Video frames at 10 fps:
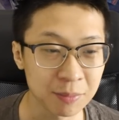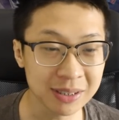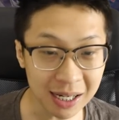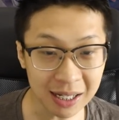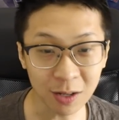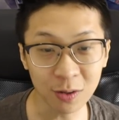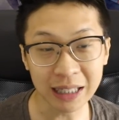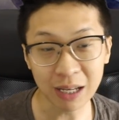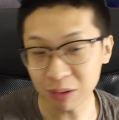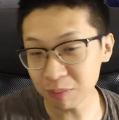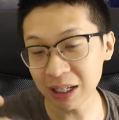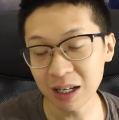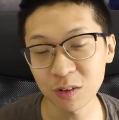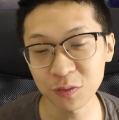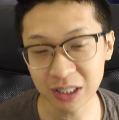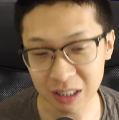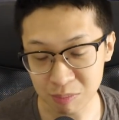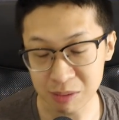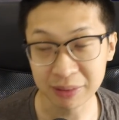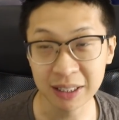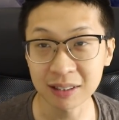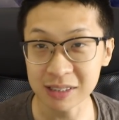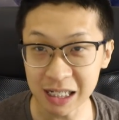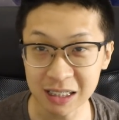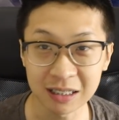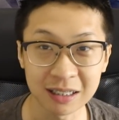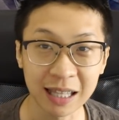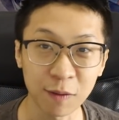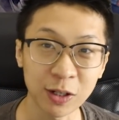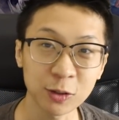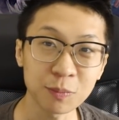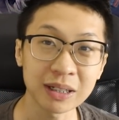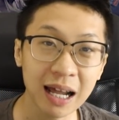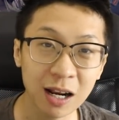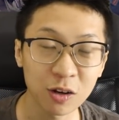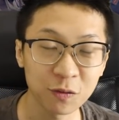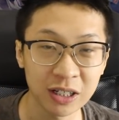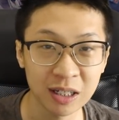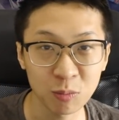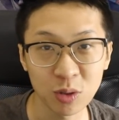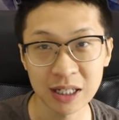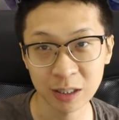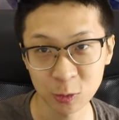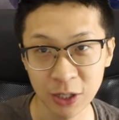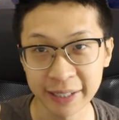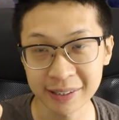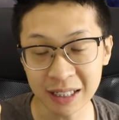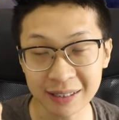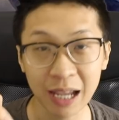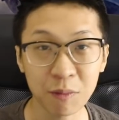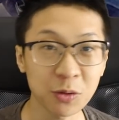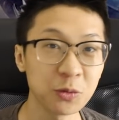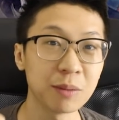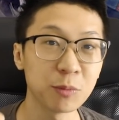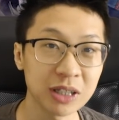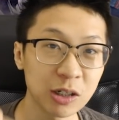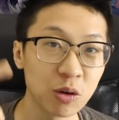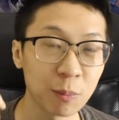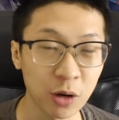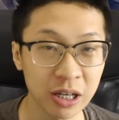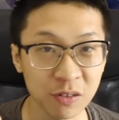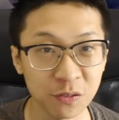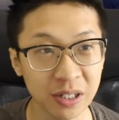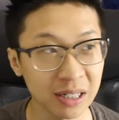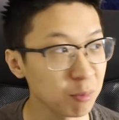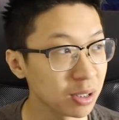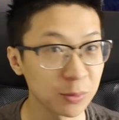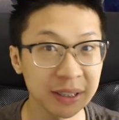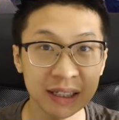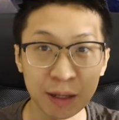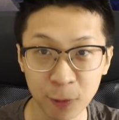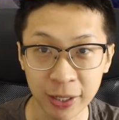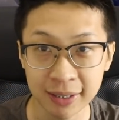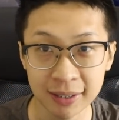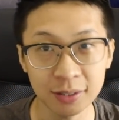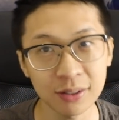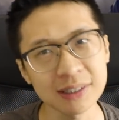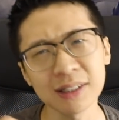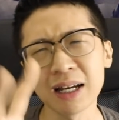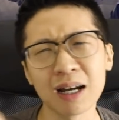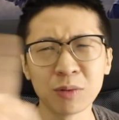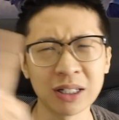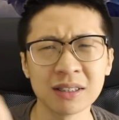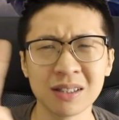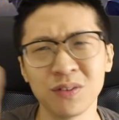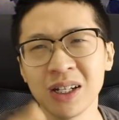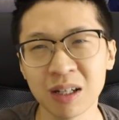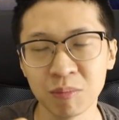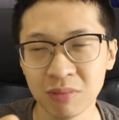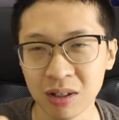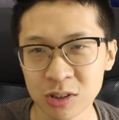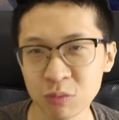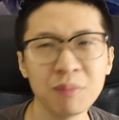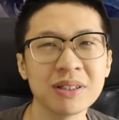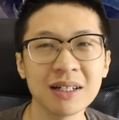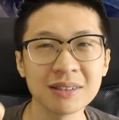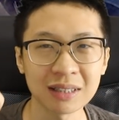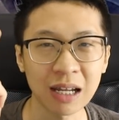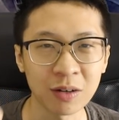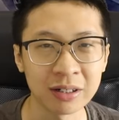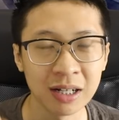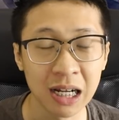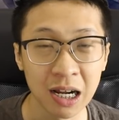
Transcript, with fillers: Misalnya kalau Taiwan menang lawan Vietnam seperti yang terjadi, Taiwan itu menang lawan Vietnam 2-1. Artinya Taiwan udah punya 2 poin, Vietnam udah punya 3 poin. Jadi Indonesia udah gak mungkin kejar Vietnam, cuman bisa ngejar Taiwan.